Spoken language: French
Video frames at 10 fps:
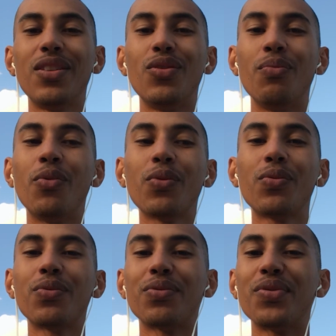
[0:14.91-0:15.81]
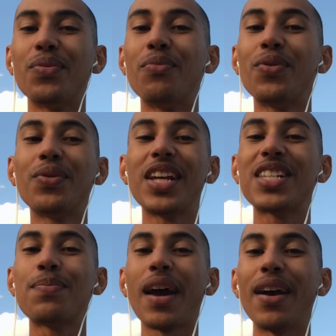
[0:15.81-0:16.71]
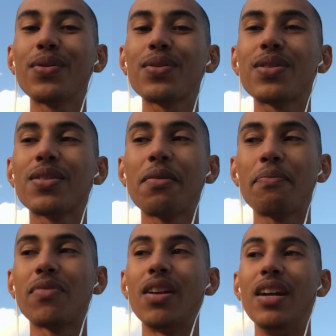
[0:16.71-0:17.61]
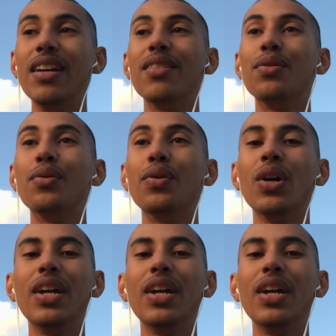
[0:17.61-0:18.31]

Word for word: mon, expérience euh,